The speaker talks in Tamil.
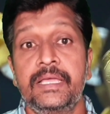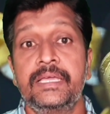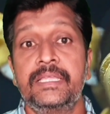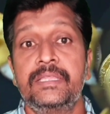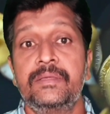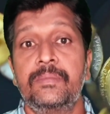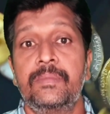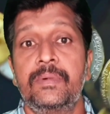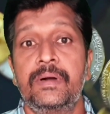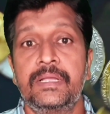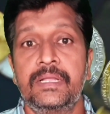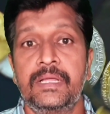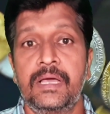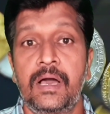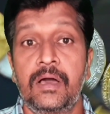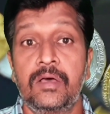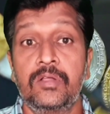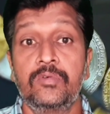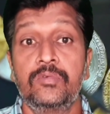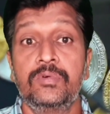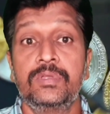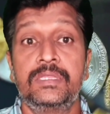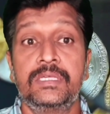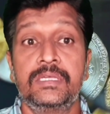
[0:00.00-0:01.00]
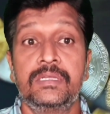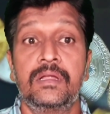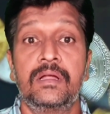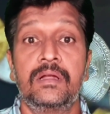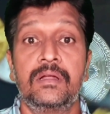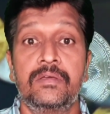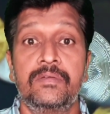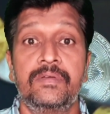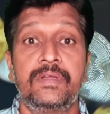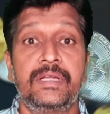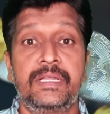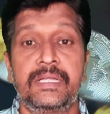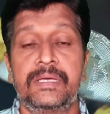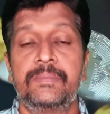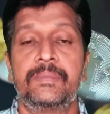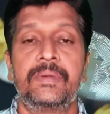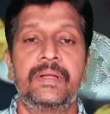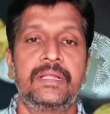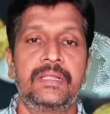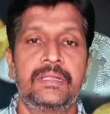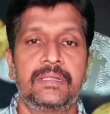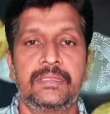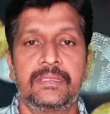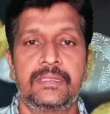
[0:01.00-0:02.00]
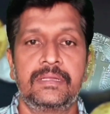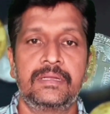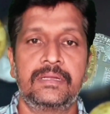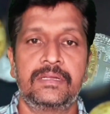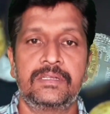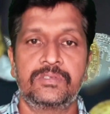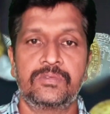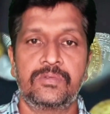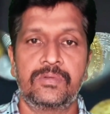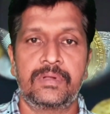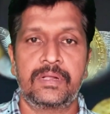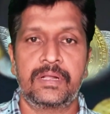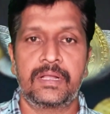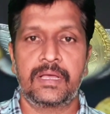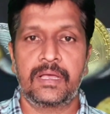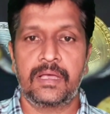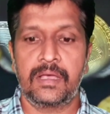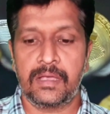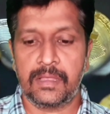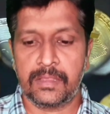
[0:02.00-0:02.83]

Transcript: இது மாதிரி அறுபத்தி நாலு வீட்டுக்கு மேலே இருந்திருக்குன்னு சொல்கிறாங்க